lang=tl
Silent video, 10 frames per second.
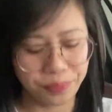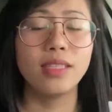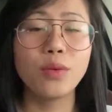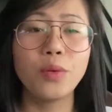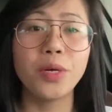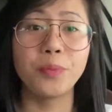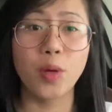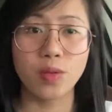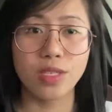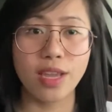Nagwo-work
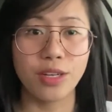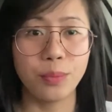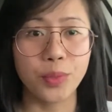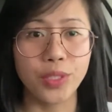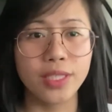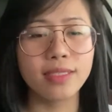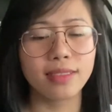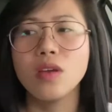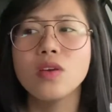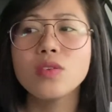po ako sa airport.
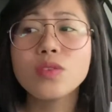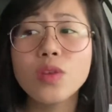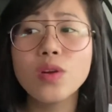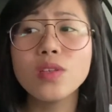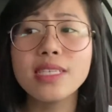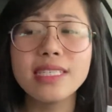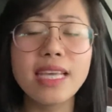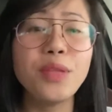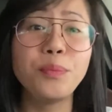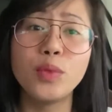So, sa
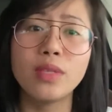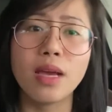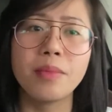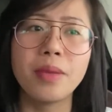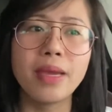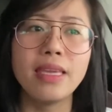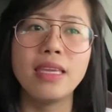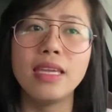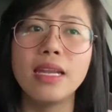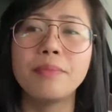side po namin,
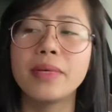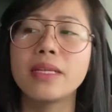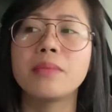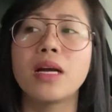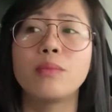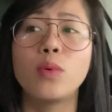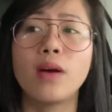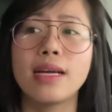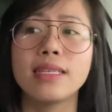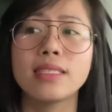maiilang pa rin mga
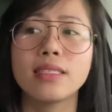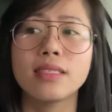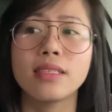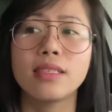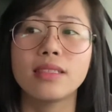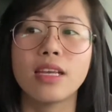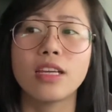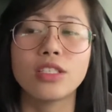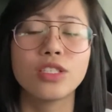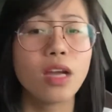bukas
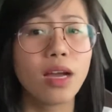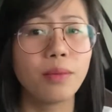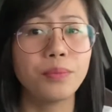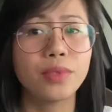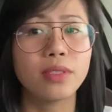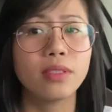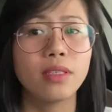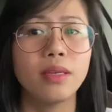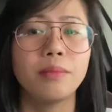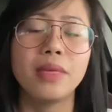na shops.
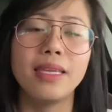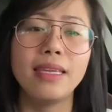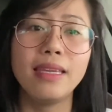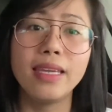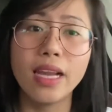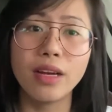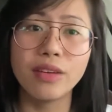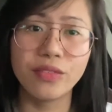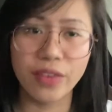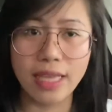May
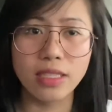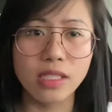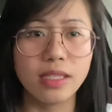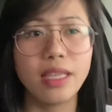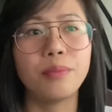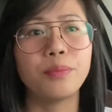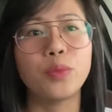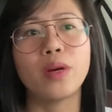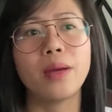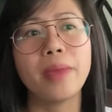iilang flights din
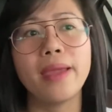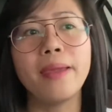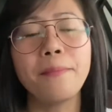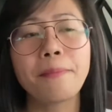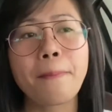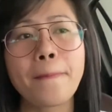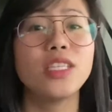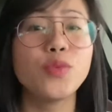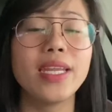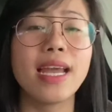po kami
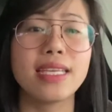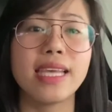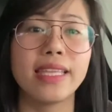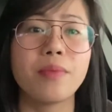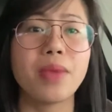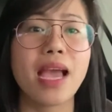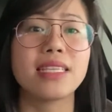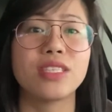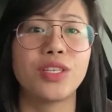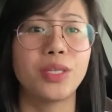That's why na-assign kami
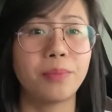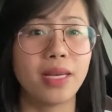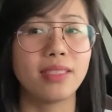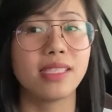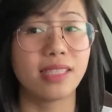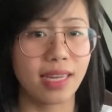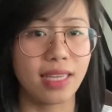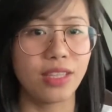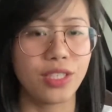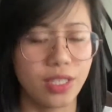as thermal
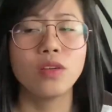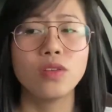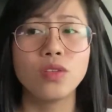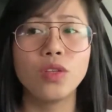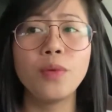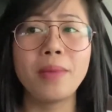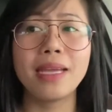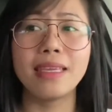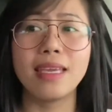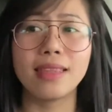screener. So daw
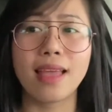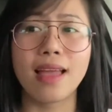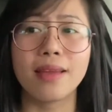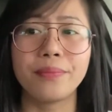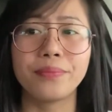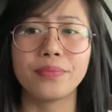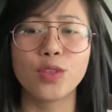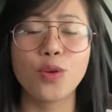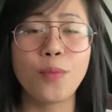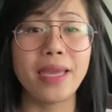makikita
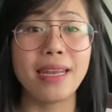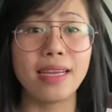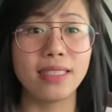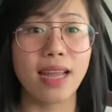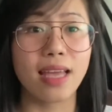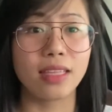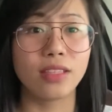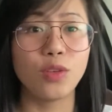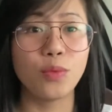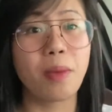kung may lagnat
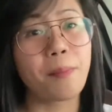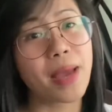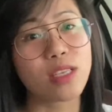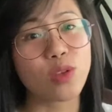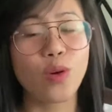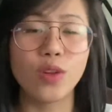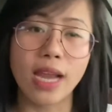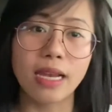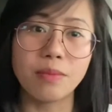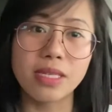yung papasok o
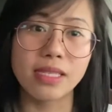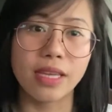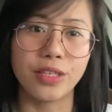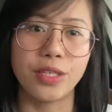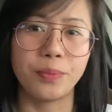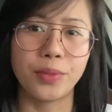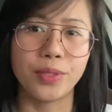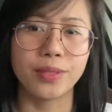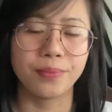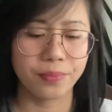lalabas ng
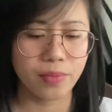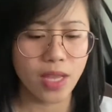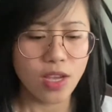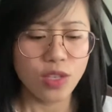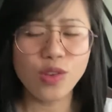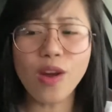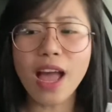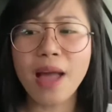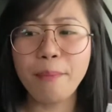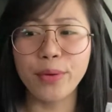airport. So
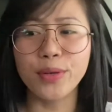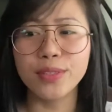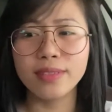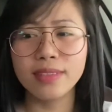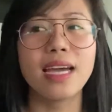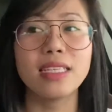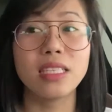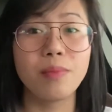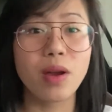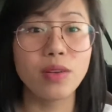kahapon,
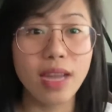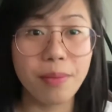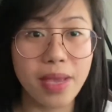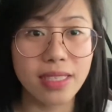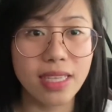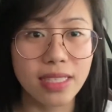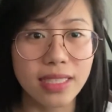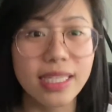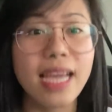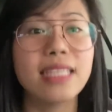nakareceive ako ng
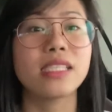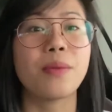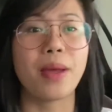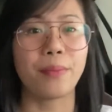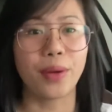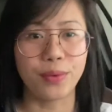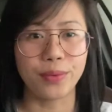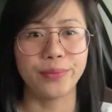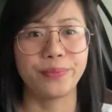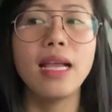message galing sa mama
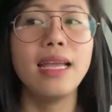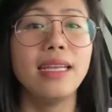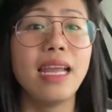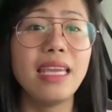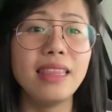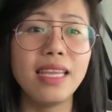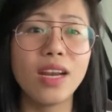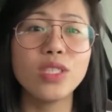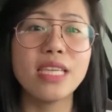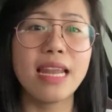ko na hindi
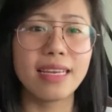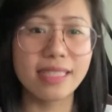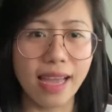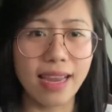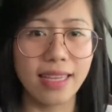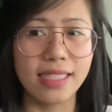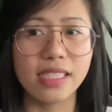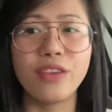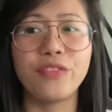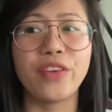raw sila kasali
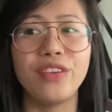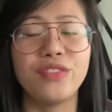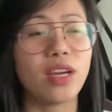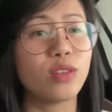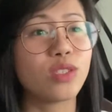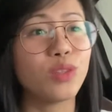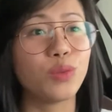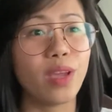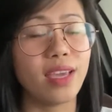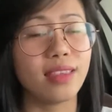sa
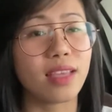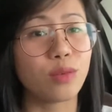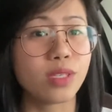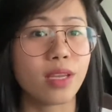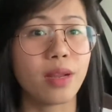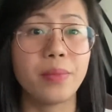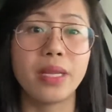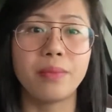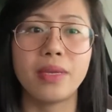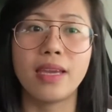5,000 to 8,000 na
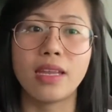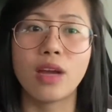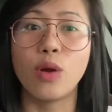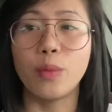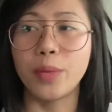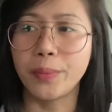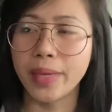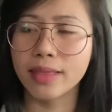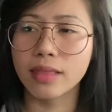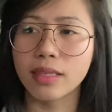binibigay ng
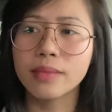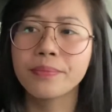government.